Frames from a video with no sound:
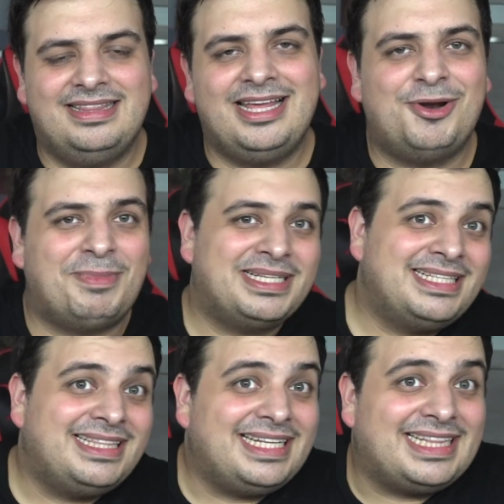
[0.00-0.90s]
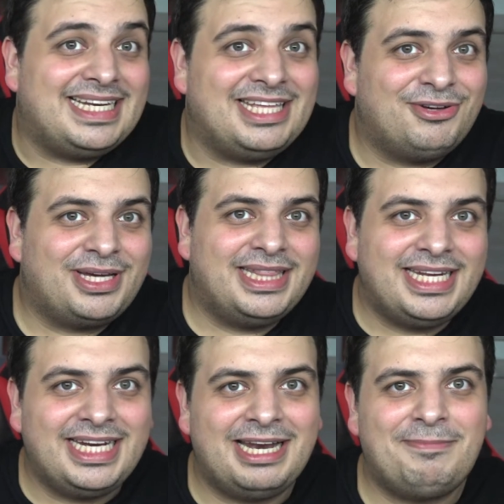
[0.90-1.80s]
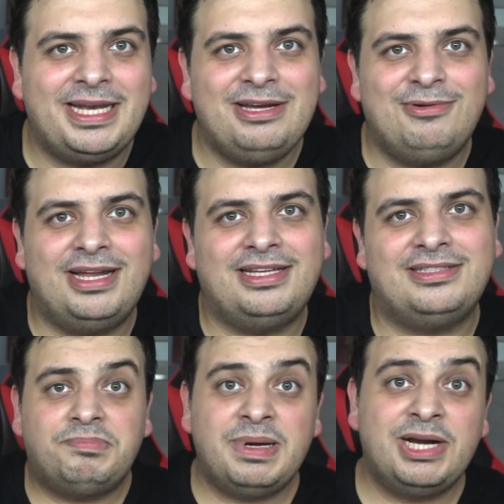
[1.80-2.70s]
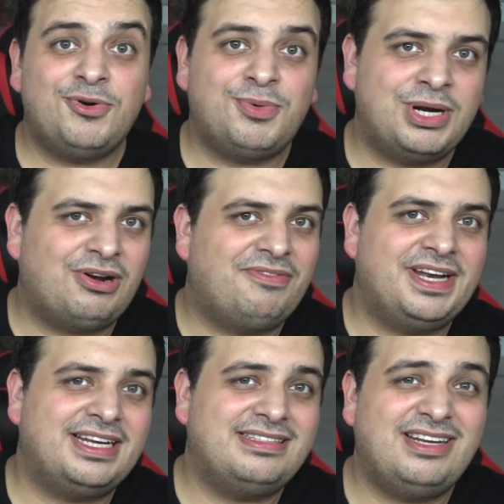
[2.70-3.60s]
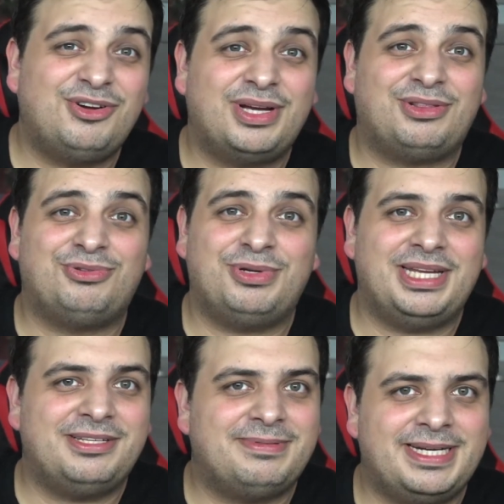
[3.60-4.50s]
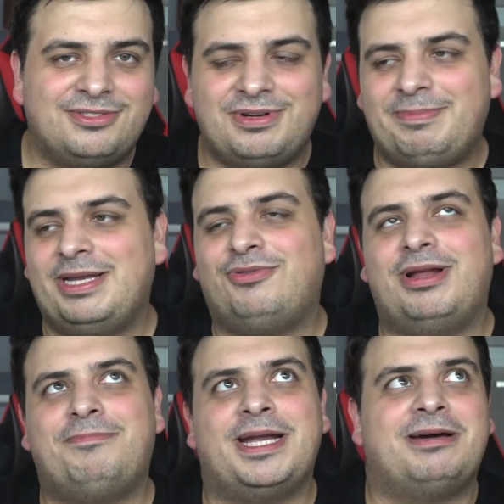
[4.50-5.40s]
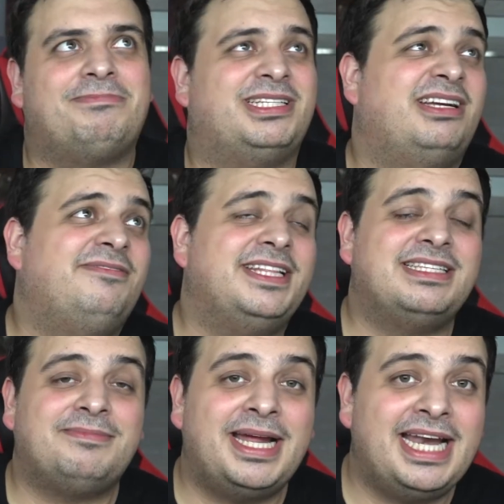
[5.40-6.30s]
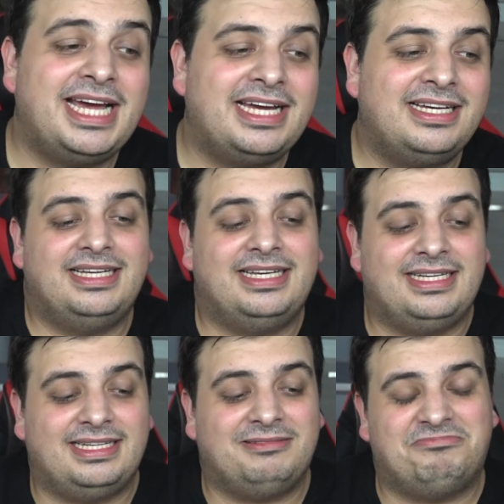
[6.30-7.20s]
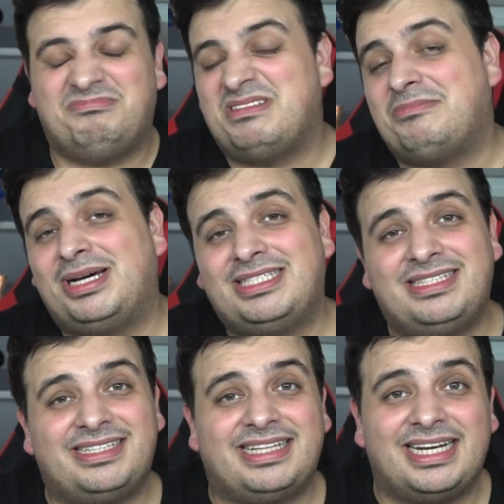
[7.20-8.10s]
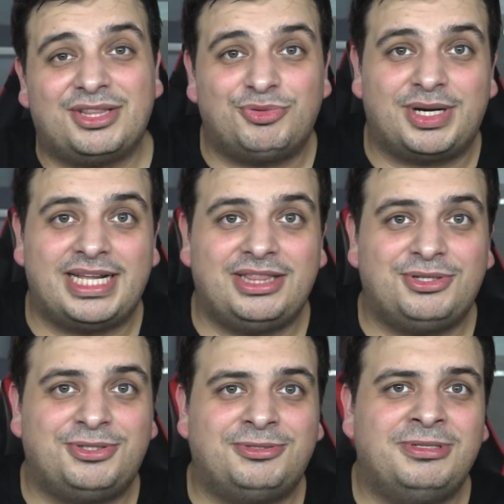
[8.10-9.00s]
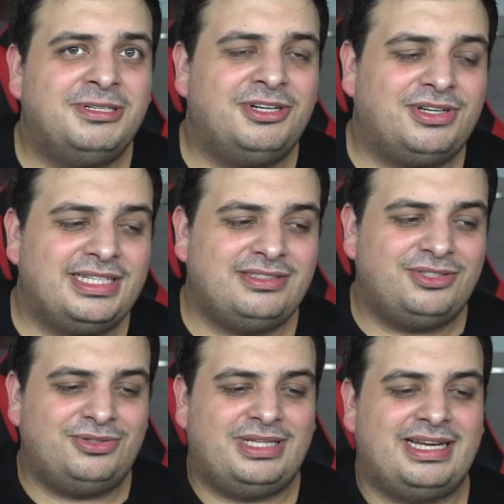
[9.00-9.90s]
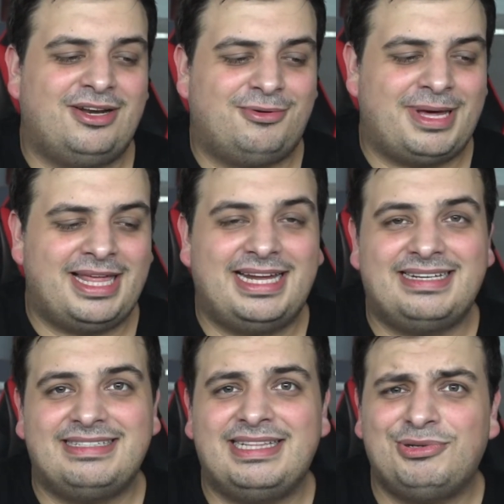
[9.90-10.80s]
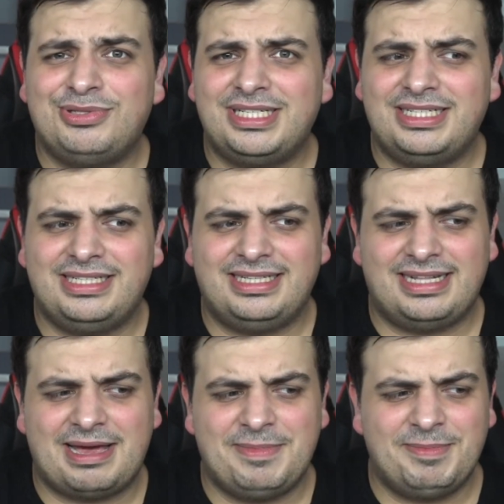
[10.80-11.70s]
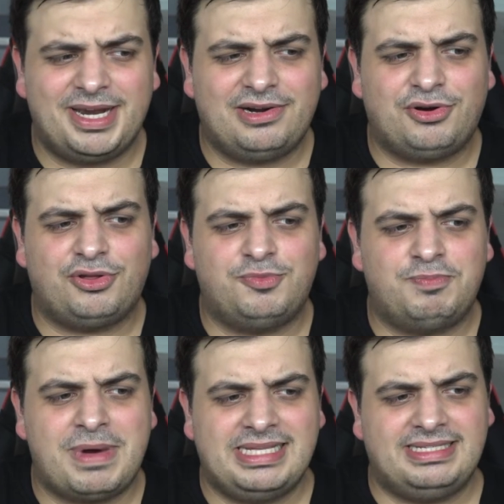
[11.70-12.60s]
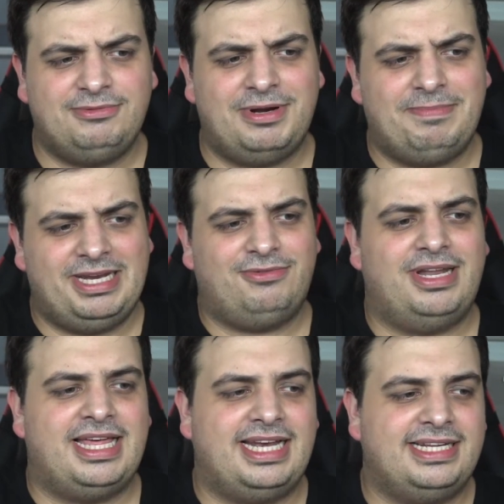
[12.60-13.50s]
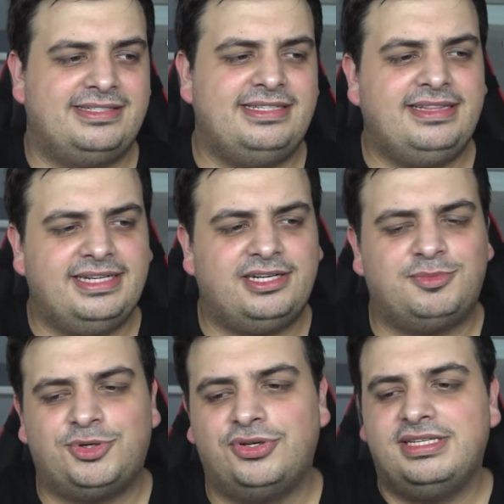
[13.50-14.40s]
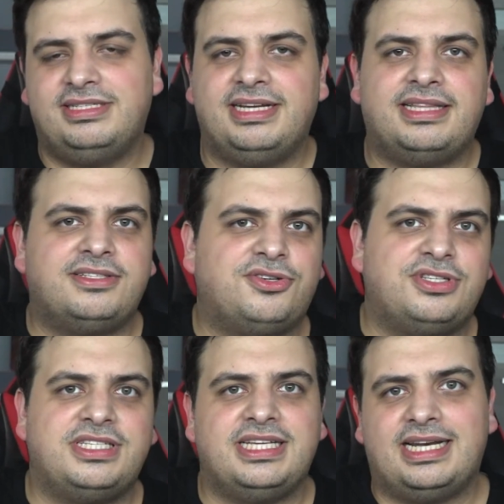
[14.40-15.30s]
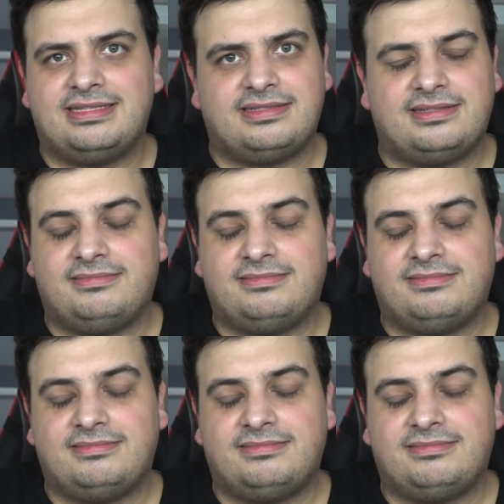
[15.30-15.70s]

de lo más entretenido que tiene la película. Pero bueno, al final si lo que tú quieres ver es una película para pasar el fin de semana, eh, nada más entretenerte un rato, creo que esto te lo va a dar. Si te gustan, a mí me recordó más que una película de aliens, sí tiene como ciertas cosas de las